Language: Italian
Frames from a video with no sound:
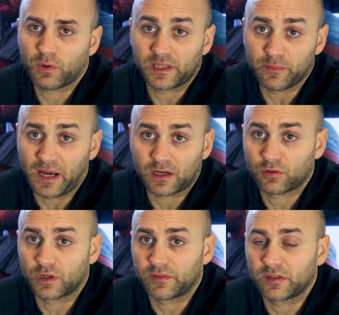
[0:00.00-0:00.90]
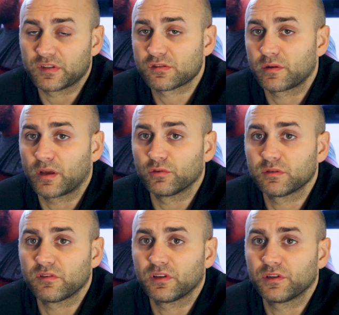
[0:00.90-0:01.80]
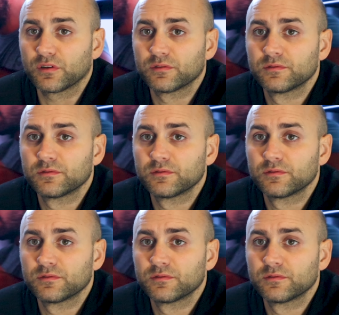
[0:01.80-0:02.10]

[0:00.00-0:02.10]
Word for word: a quella di Marco che avete visto nei miei ultimi video.